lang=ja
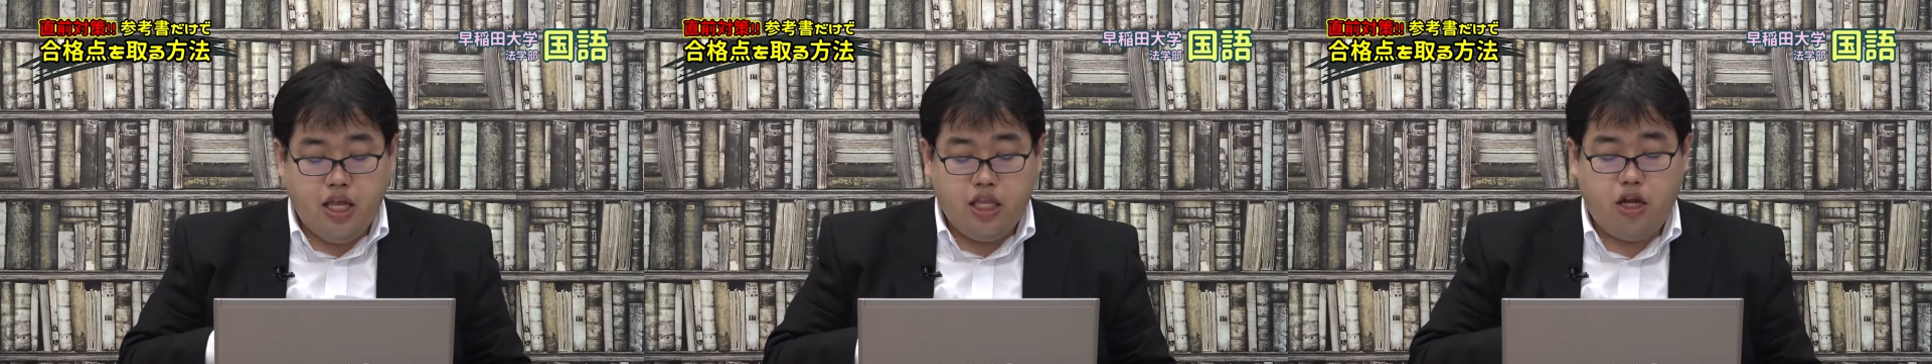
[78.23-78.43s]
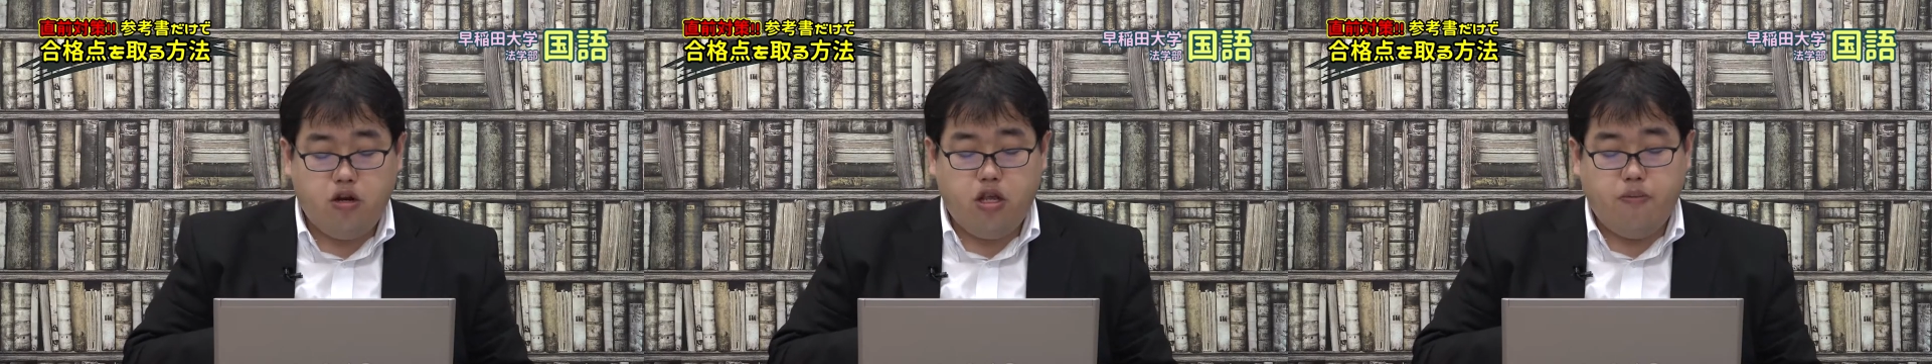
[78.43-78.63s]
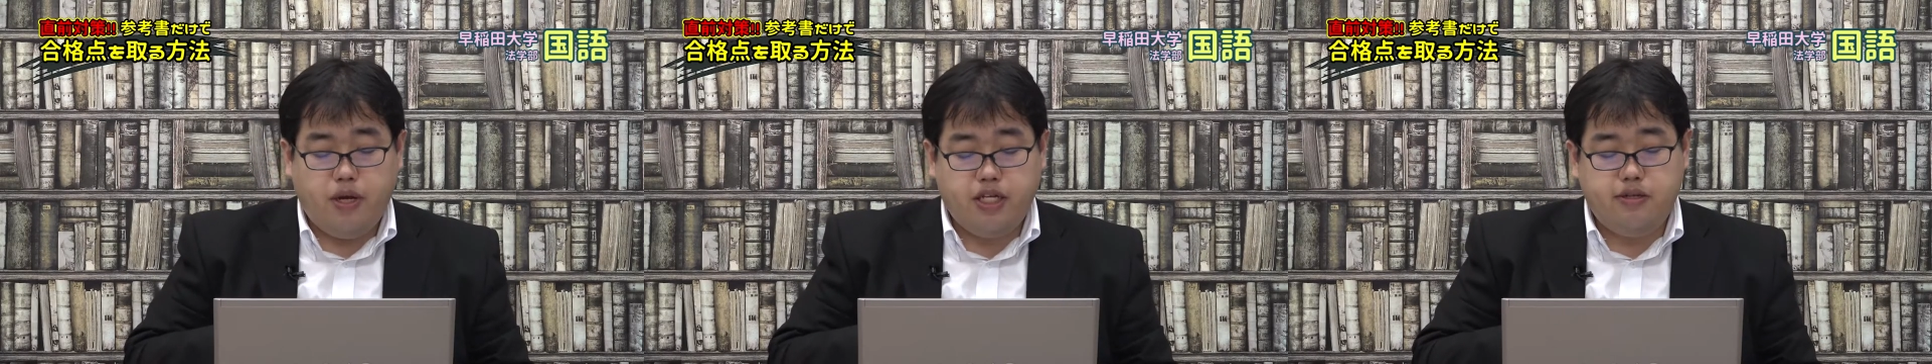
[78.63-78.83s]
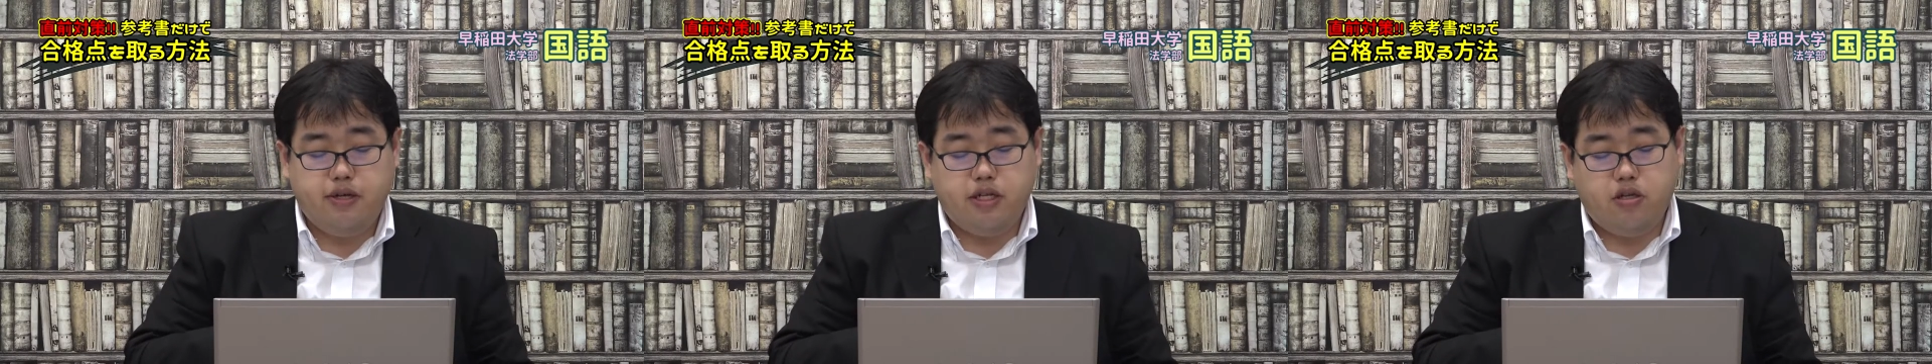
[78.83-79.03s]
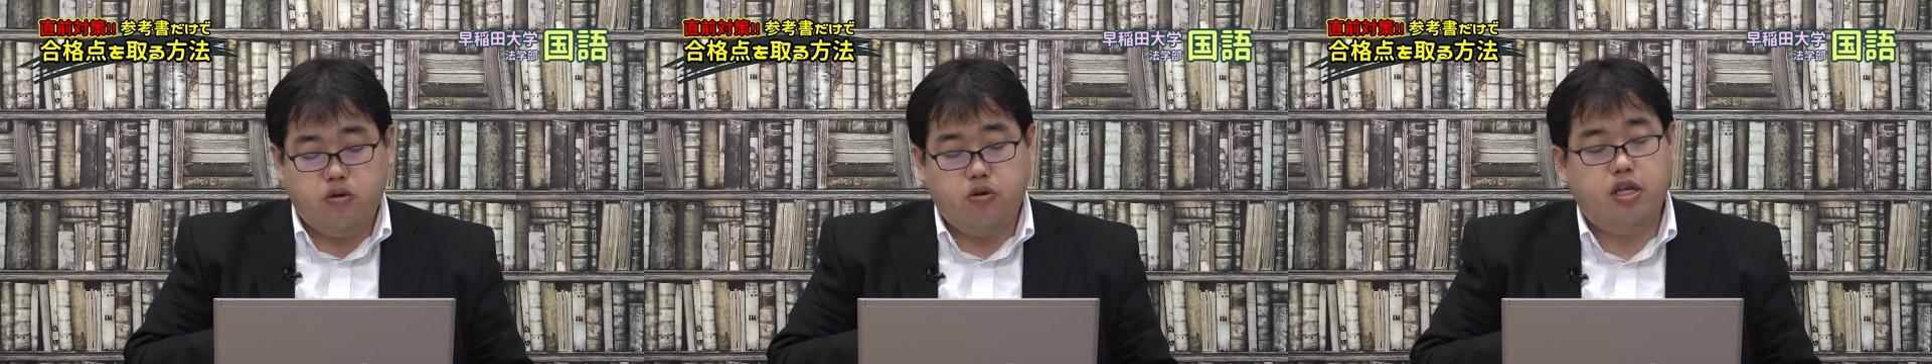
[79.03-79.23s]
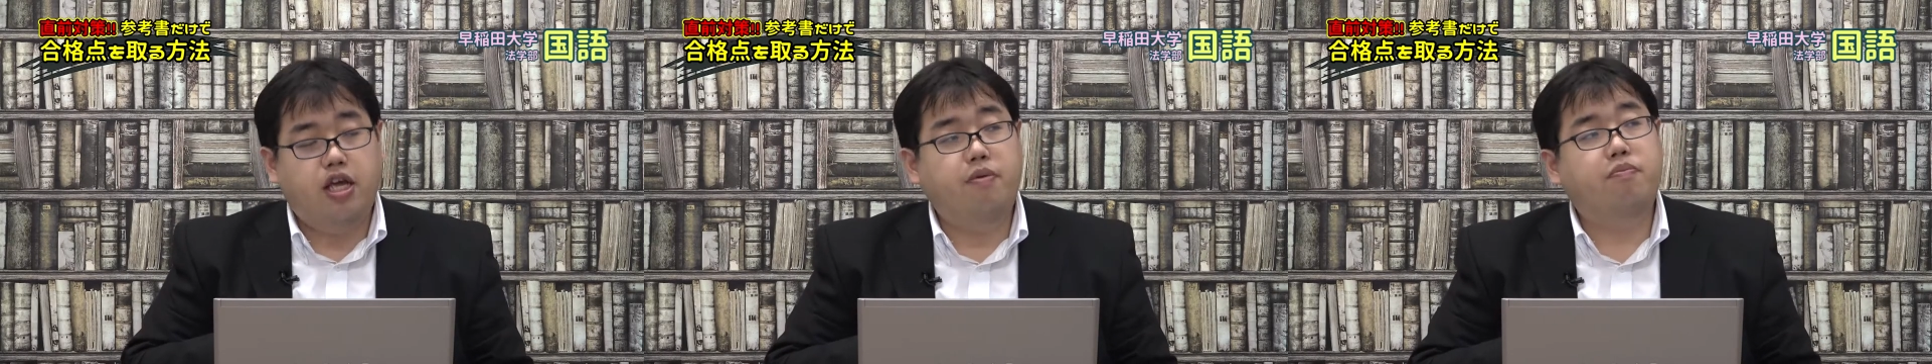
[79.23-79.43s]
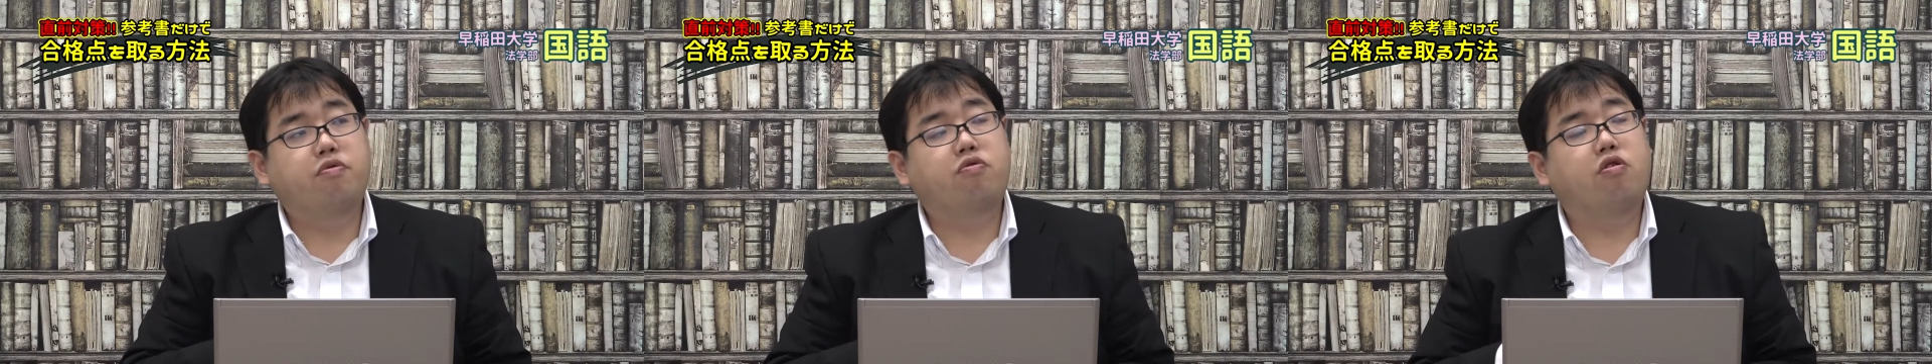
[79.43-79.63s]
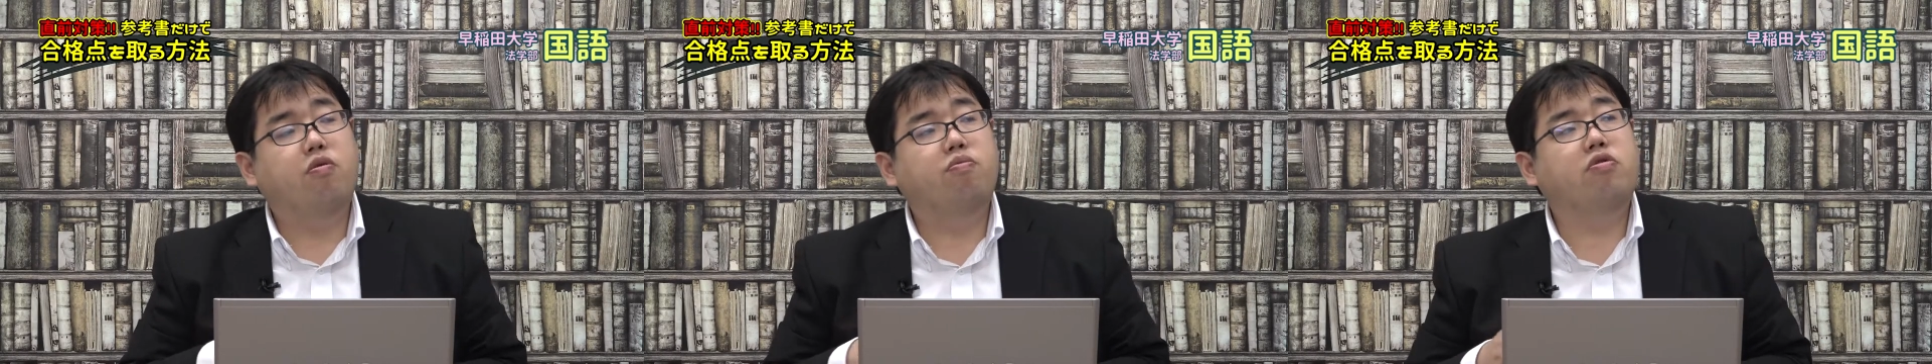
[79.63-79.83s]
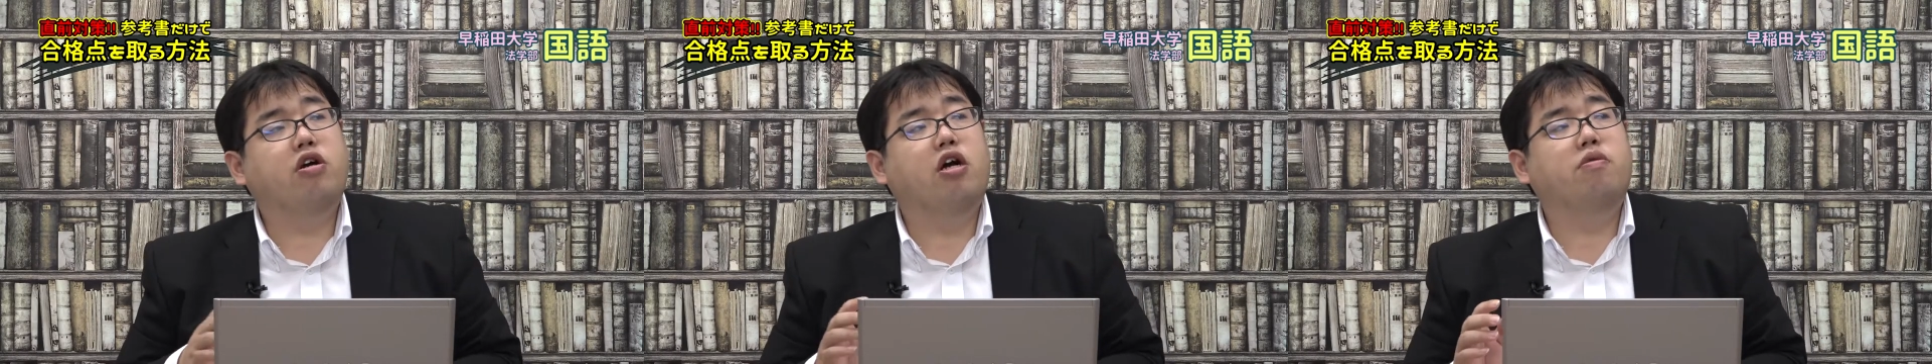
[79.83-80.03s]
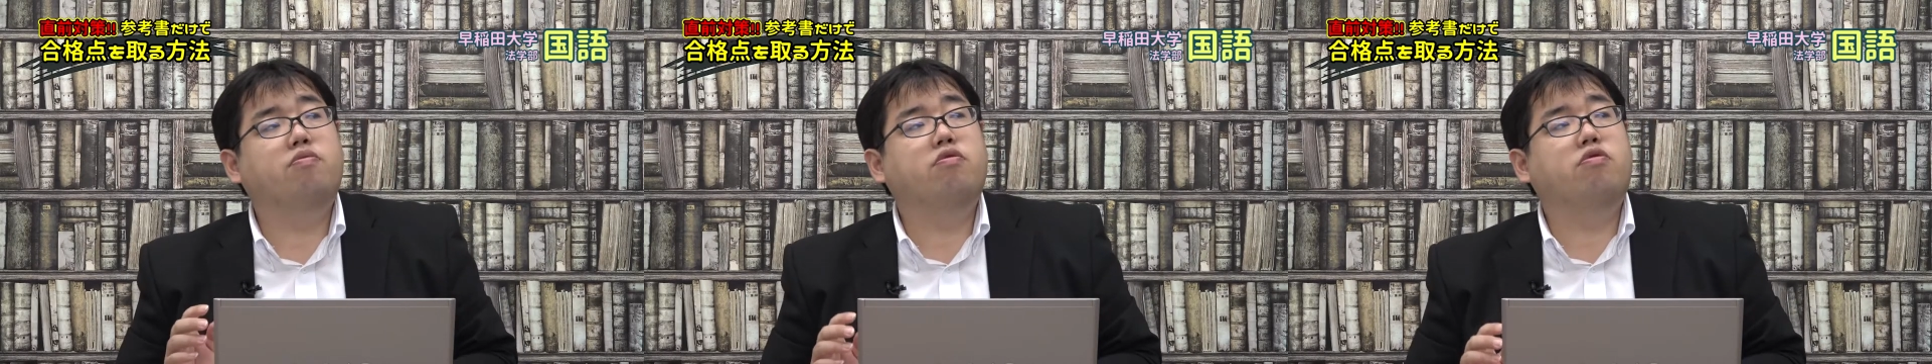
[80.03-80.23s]
なので、まずはその原文、古文、
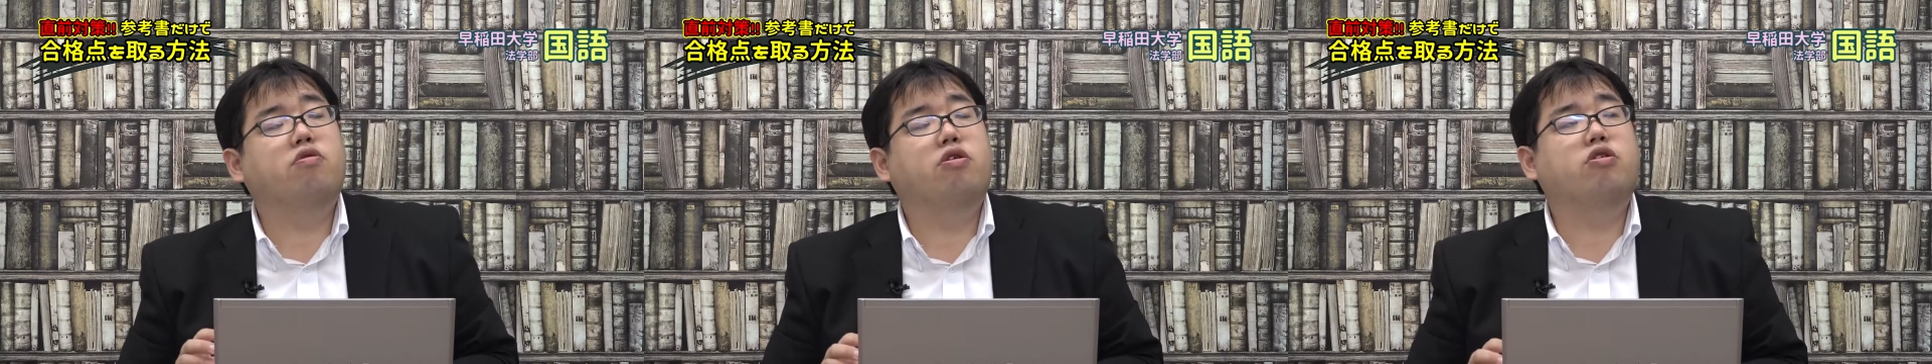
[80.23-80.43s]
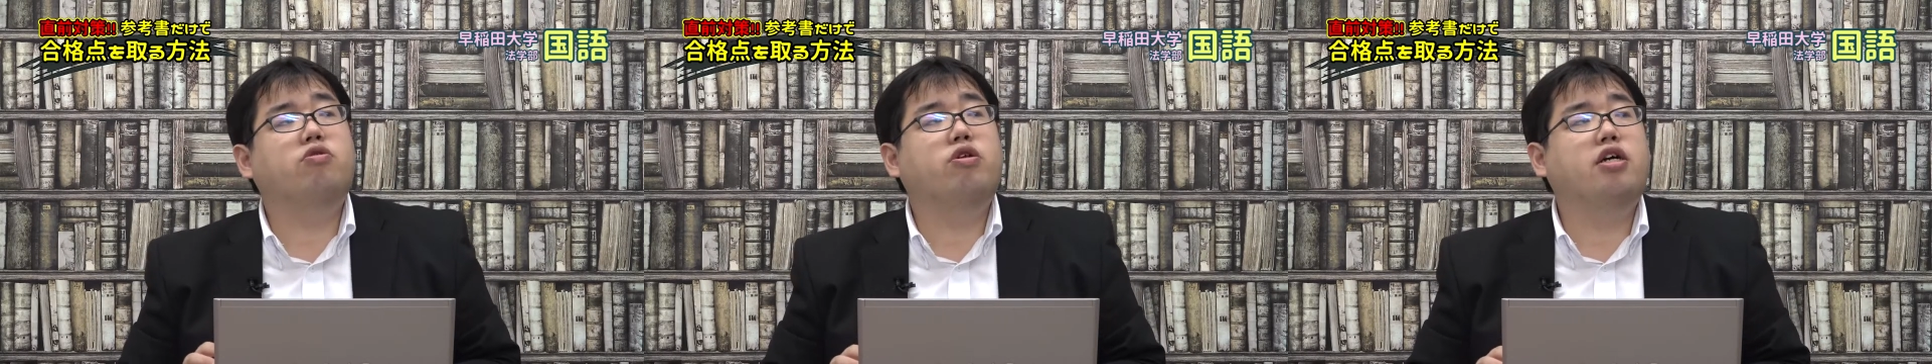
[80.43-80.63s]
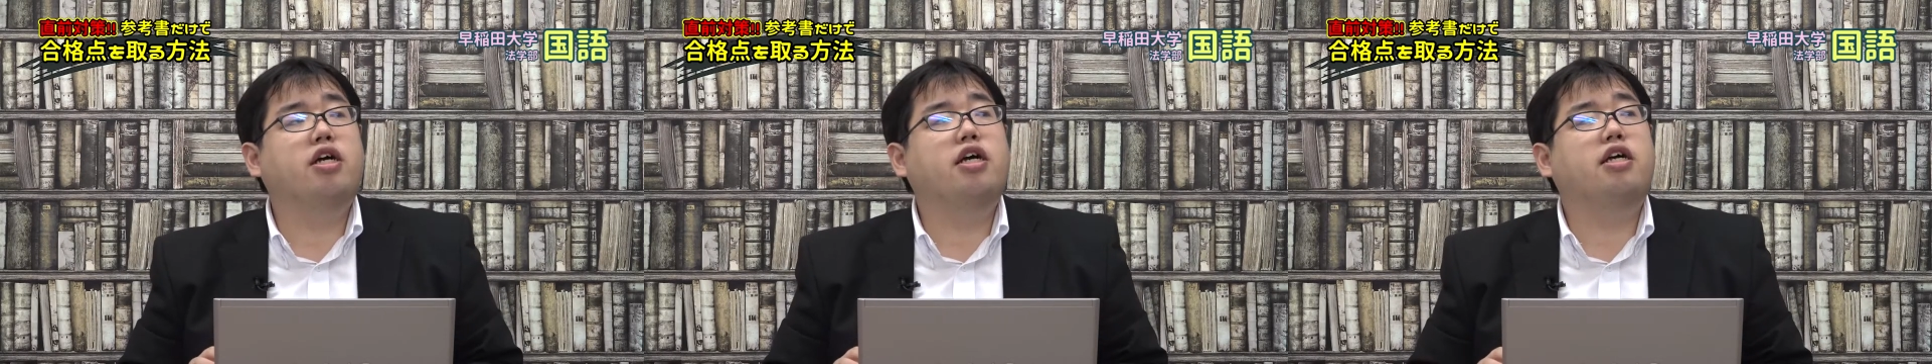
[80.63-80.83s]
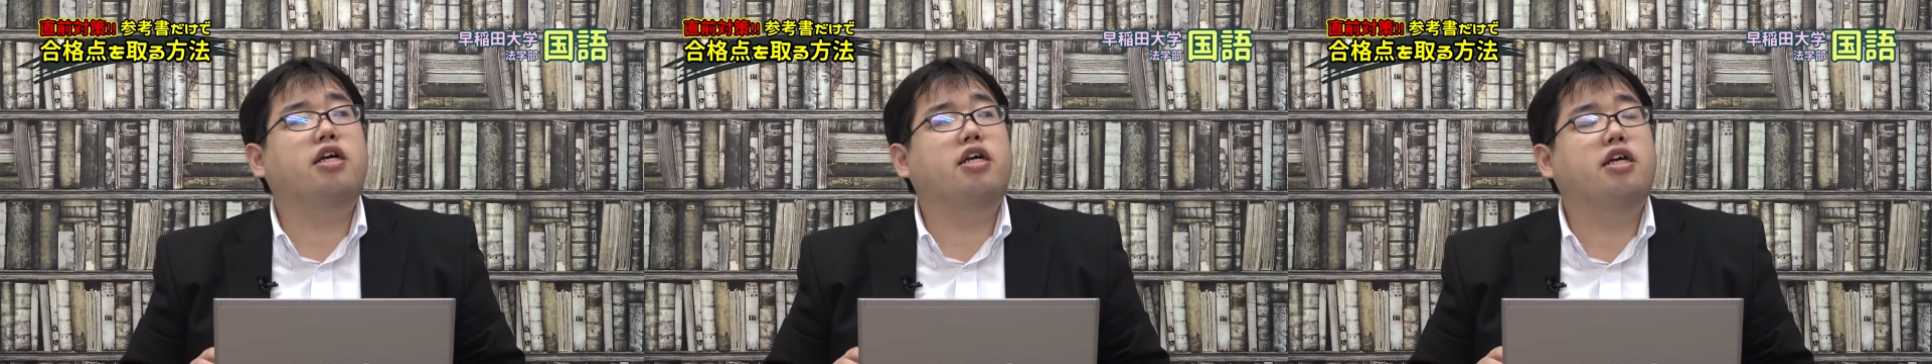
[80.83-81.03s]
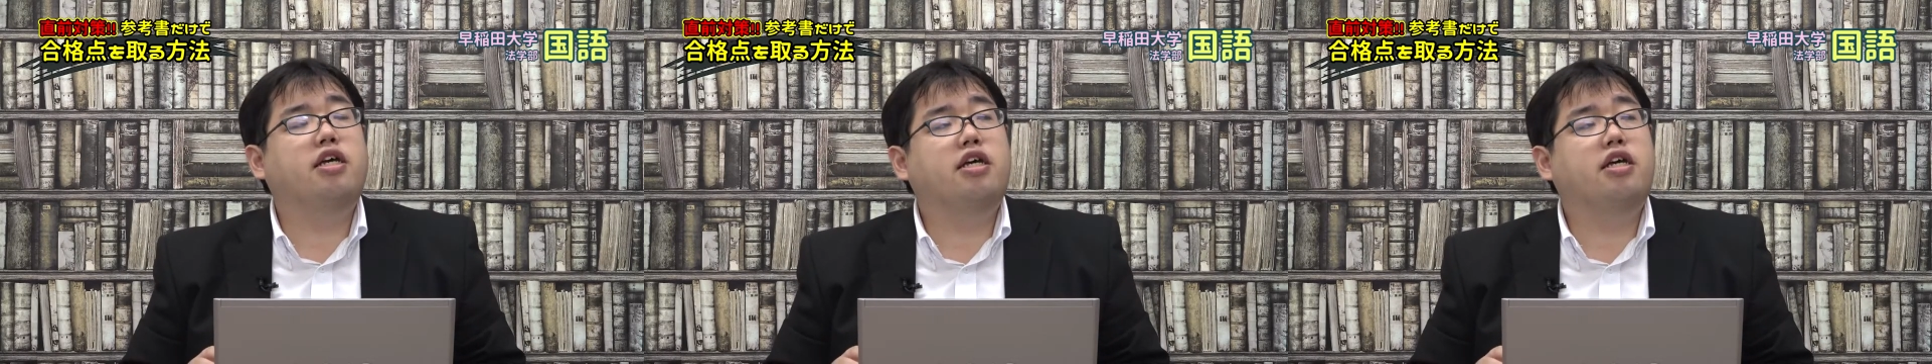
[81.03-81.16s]
漢文それぞれが、